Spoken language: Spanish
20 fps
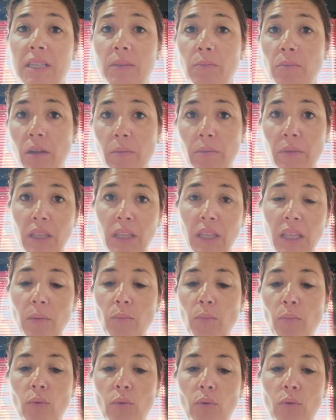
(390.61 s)

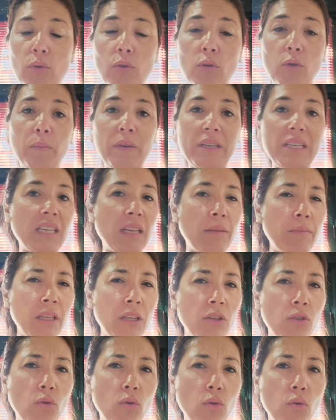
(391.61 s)
simplemente por
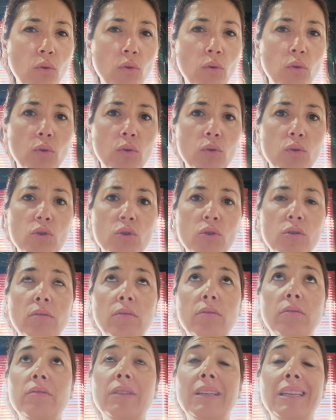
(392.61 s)

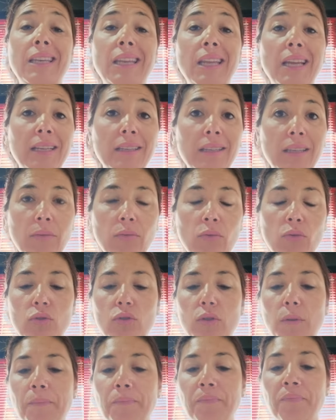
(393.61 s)
pensamientos
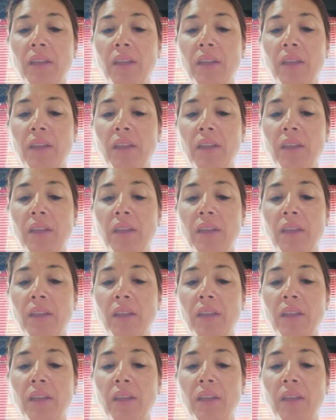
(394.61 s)
negativos.